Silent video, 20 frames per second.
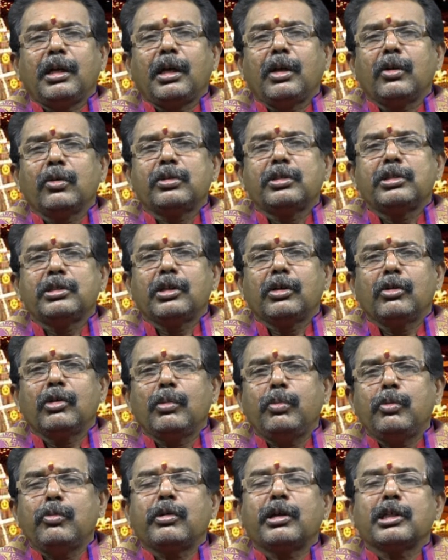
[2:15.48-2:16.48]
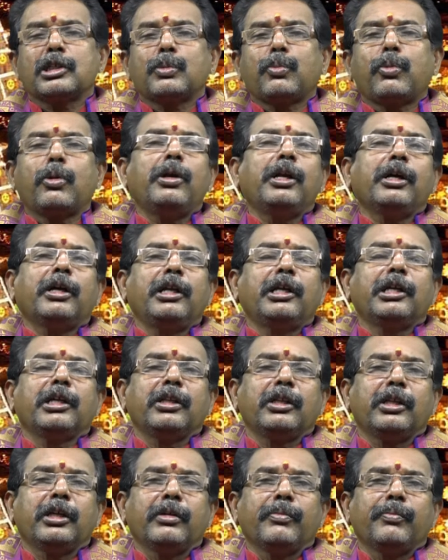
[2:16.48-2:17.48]
ఆలోచించేలోపు ఒక స్ఫురణ
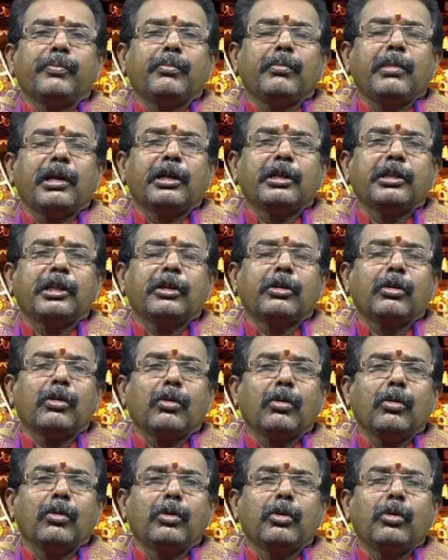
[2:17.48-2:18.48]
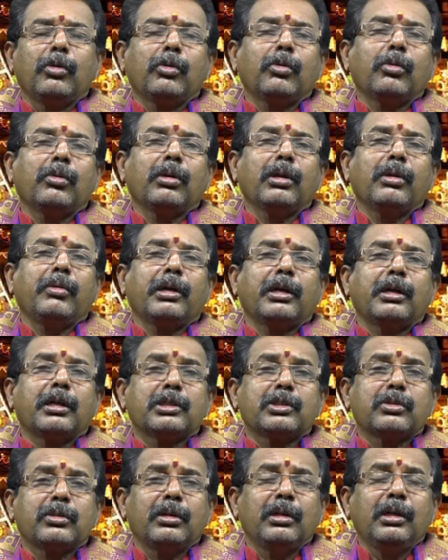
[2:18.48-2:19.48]
కలిగింది మనకి దగ్గరలో ఏడుకొండల
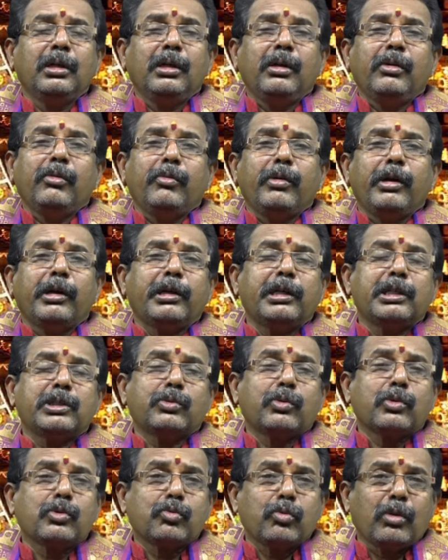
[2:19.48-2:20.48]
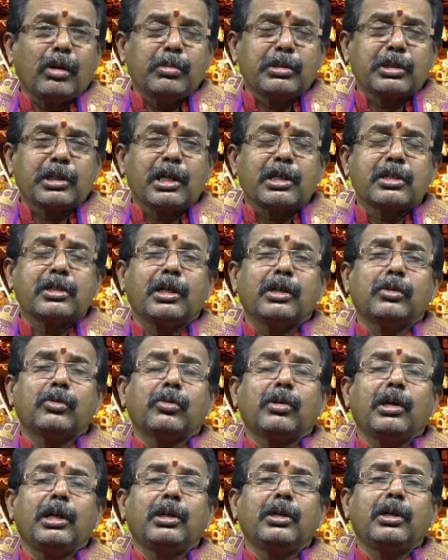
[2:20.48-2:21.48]
వెంకట వెంకటేశ్వర స్వామి
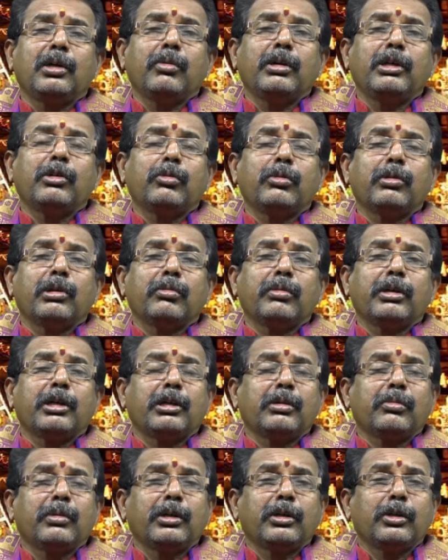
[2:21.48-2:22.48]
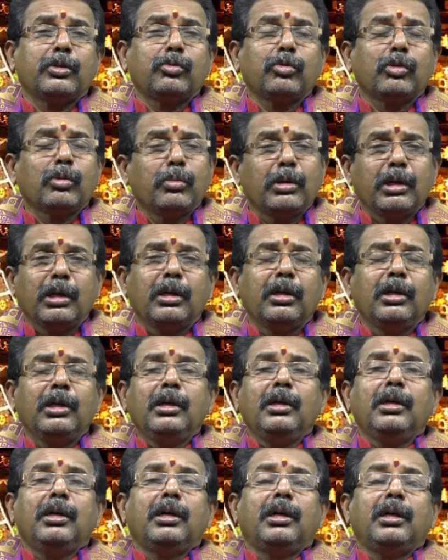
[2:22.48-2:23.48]
సాక్షాత్తు కలిగ వైకుంఠమైనటువంటి తిరుమల
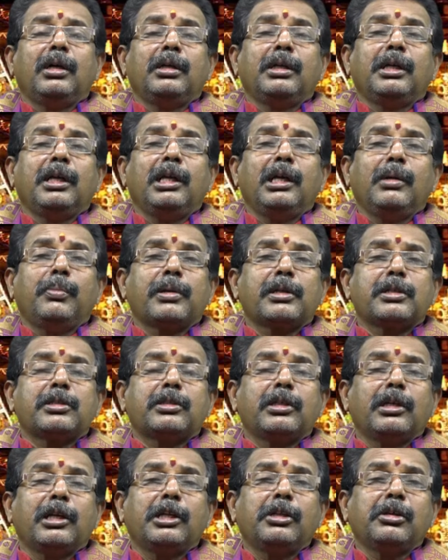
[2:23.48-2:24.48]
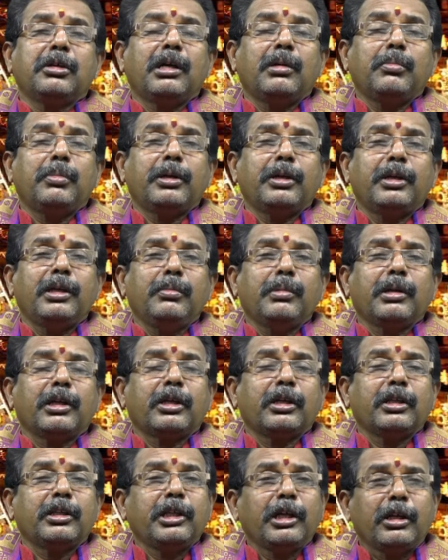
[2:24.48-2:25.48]
వెళ్ళే పరిస్థితి లేదు కాబట్టి
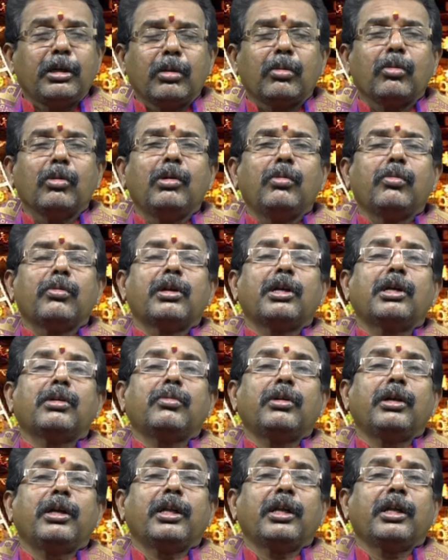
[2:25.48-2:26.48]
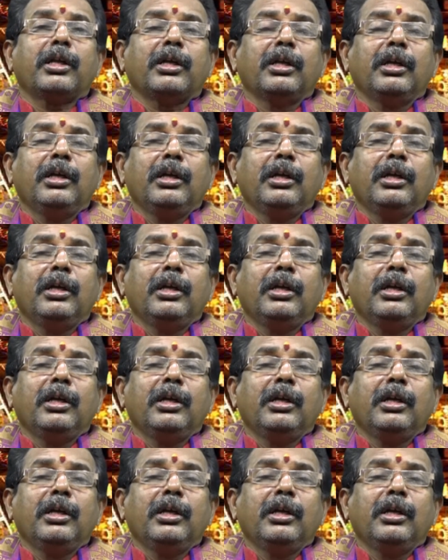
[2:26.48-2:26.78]
మనకి దగ్గరలో ఉన్నటువంటి